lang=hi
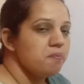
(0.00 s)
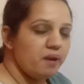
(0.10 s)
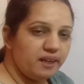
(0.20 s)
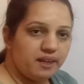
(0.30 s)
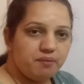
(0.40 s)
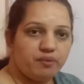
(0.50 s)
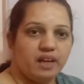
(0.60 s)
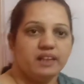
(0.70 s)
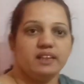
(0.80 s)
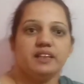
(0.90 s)
पहले हम
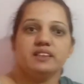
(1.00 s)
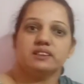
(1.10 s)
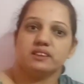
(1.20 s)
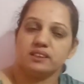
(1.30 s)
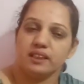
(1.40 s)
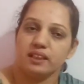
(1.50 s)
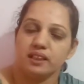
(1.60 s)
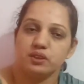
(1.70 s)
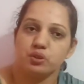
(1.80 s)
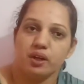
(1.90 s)
वाइडली डिस्कस करेंगे कि